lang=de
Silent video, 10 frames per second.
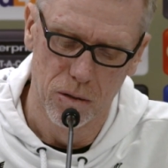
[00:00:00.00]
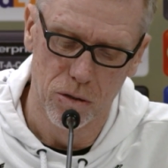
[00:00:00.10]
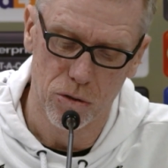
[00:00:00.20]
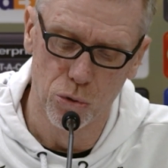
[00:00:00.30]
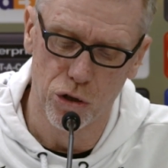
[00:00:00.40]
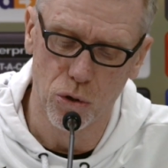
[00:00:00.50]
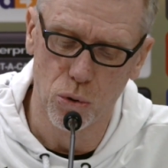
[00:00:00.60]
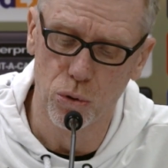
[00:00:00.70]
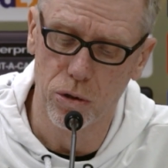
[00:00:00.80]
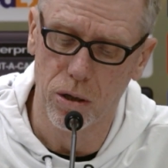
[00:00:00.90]
es tut schon
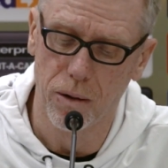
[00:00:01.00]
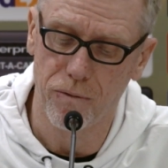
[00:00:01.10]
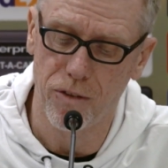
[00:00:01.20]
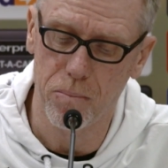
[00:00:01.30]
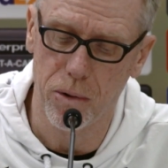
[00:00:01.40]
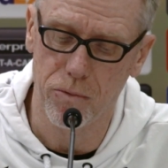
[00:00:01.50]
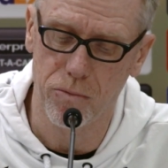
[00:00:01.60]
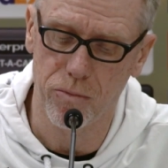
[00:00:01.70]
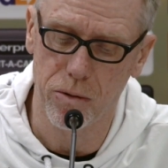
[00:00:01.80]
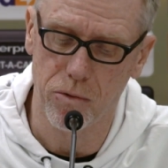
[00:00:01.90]
gut, wenn
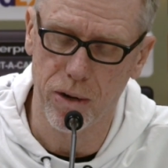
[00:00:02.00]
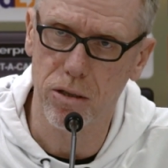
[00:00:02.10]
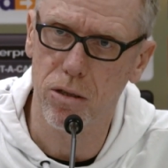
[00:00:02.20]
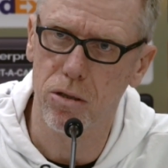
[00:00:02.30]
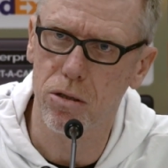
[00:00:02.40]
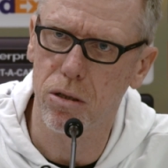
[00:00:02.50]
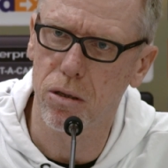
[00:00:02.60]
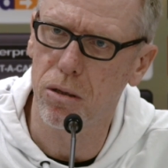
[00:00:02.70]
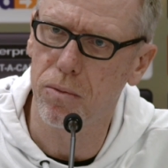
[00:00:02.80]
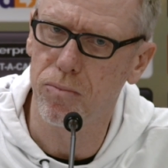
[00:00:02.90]
man, wenn man weiß, dass,
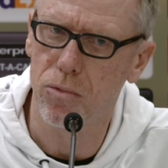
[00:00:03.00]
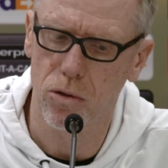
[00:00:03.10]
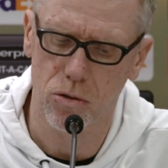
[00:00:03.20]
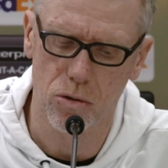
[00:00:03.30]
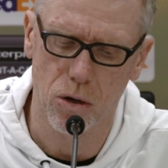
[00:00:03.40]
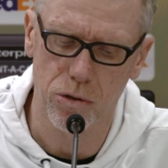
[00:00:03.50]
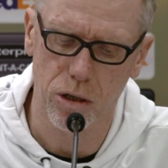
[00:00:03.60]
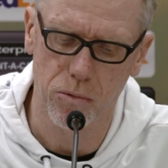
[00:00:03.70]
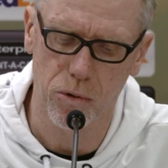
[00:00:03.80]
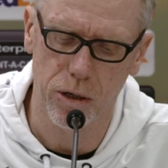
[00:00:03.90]
äh, dass so
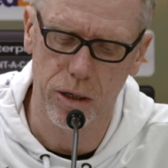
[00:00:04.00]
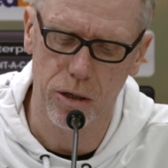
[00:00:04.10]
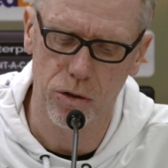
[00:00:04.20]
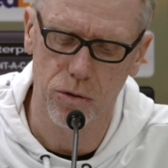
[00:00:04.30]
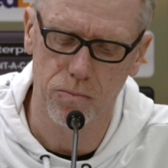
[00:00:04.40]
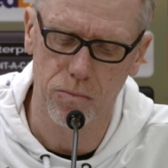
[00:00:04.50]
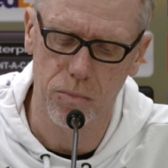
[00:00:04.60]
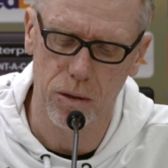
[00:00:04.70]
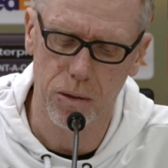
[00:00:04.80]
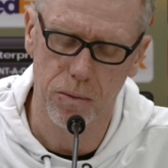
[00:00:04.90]
außergewöhnliche
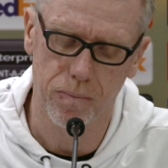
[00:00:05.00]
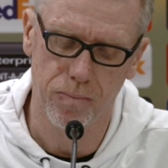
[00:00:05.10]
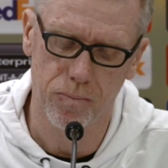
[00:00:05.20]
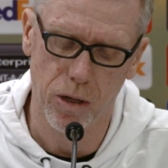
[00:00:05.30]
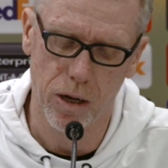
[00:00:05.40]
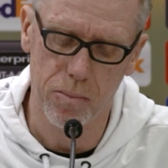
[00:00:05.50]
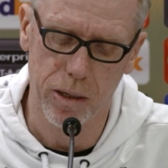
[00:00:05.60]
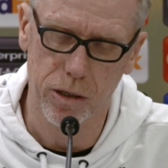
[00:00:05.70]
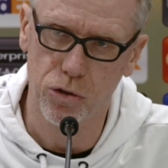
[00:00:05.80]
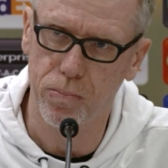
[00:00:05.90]
äh,
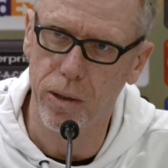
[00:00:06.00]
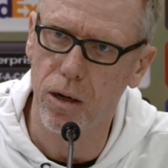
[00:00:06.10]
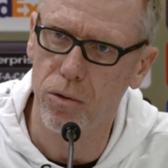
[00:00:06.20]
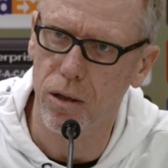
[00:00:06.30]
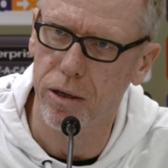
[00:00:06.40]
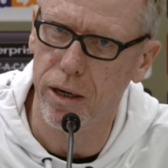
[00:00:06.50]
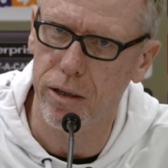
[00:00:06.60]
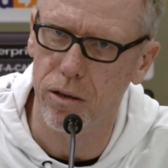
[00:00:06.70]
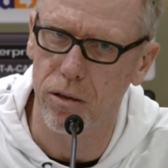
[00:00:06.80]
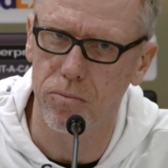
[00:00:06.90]
ehemalige Spieler und
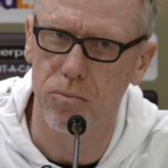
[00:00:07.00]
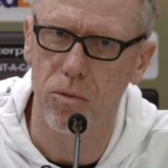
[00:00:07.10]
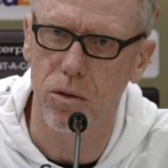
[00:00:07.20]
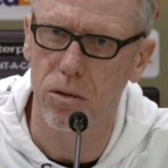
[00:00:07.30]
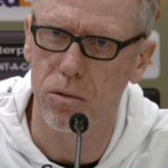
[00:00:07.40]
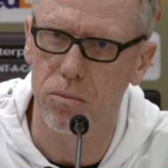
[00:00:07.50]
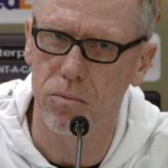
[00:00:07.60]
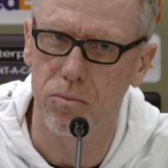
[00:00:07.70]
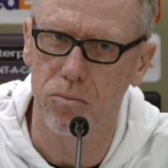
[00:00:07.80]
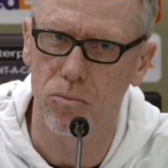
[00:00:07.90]
Legenden
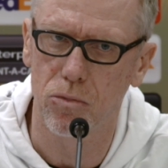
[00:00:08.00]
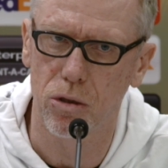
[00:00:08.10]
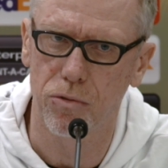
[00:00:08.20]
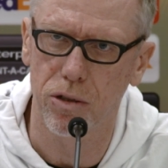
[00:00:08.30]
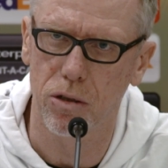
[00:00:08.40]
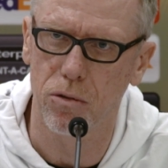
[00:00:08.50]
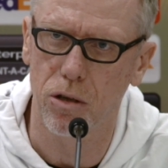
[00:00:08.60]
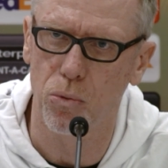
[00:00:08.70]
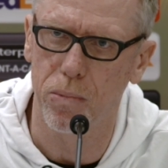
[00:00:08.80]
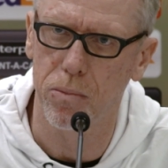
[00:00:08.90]
äh, sich für den
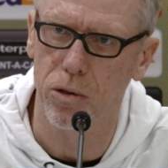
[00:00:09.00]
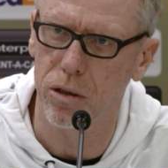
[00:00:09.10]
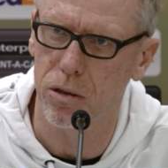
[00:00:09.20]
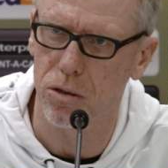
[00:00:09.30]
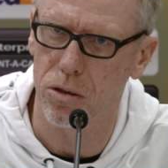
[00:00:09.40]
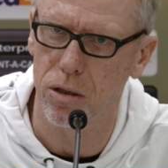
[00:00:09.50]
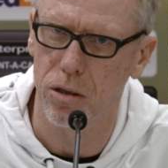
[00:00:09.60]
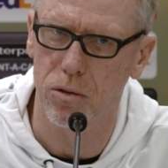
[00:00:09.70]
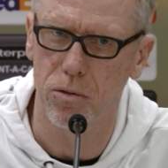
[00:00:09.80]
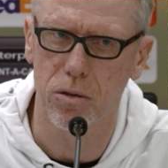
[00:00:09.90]
Club immer noch
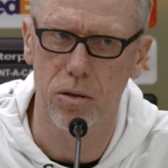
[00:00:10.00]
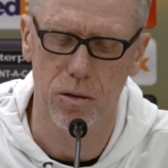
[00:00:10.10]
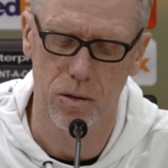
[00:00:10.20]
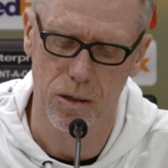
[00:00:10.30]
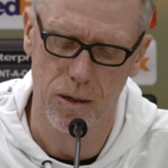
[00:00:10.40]
interessieren und, äh,